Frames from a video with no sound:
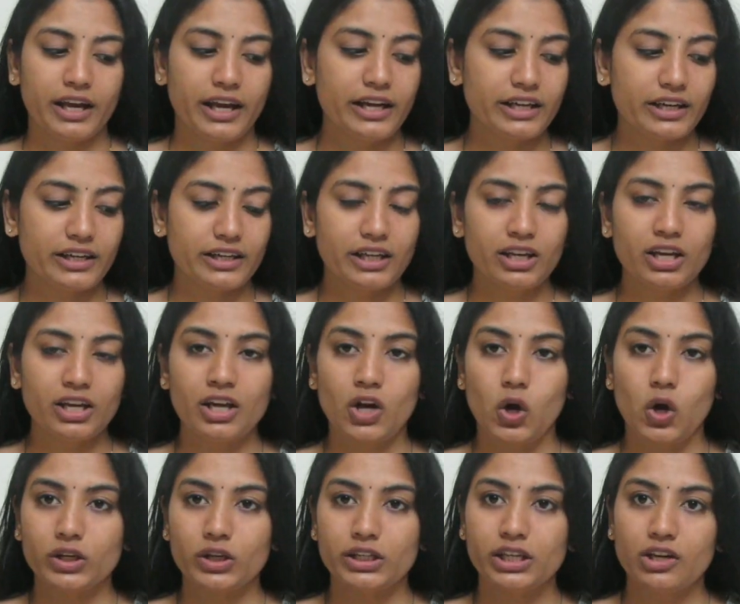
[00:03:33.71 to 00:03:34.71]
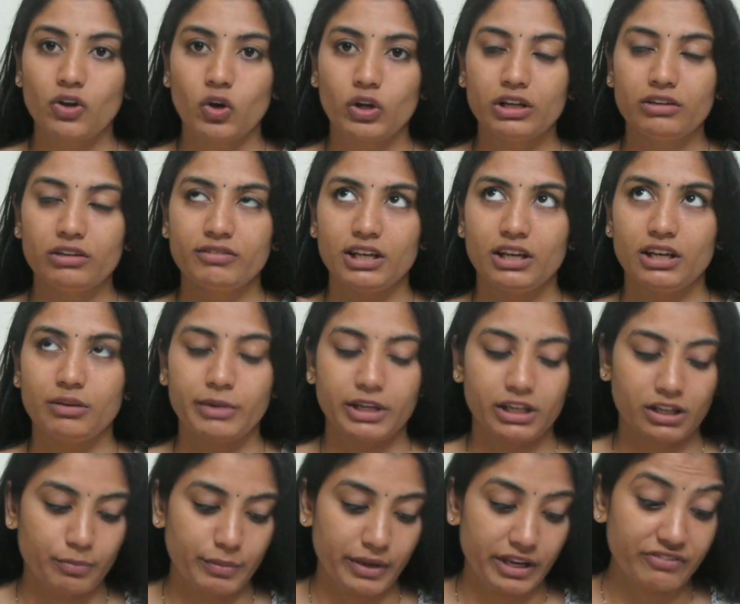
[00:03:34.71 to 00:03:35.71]
ఏంటంటే ఆనియన్ ఆయిల్ వల్ల
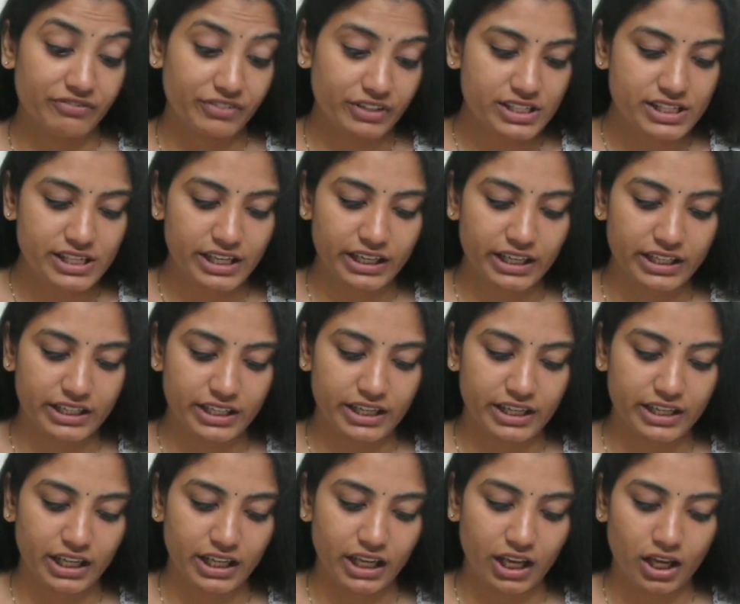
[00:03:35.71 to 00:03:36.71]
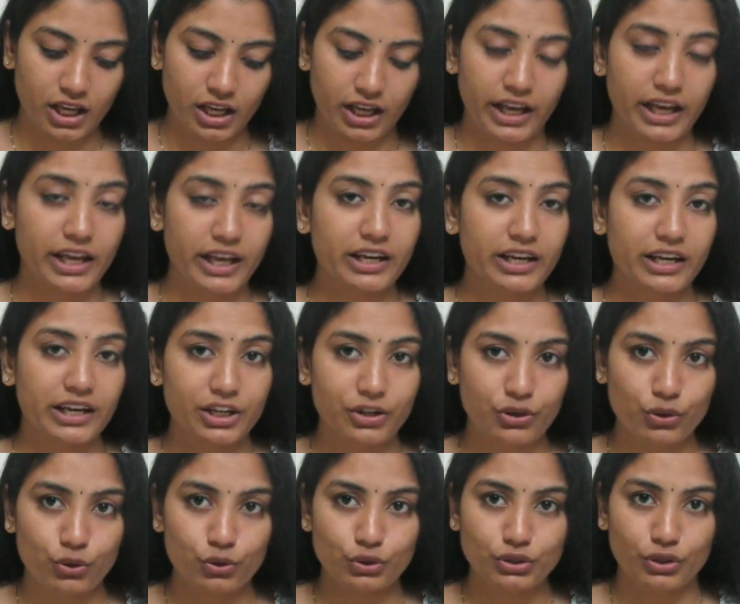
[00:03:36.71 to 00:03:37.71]
మనకి బెనిఫిట్స్ ఏంటంటే హెయిర్
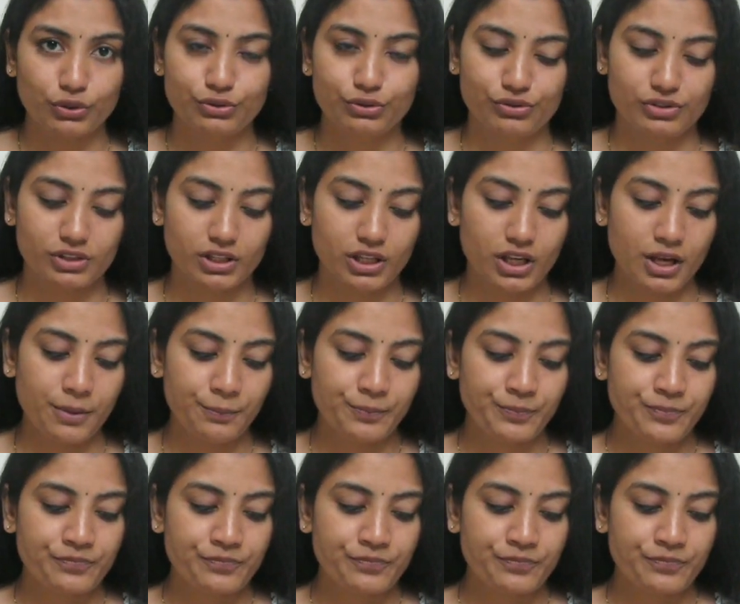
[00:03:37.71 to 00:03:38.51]
రీగ్రోత్ అవుతుంది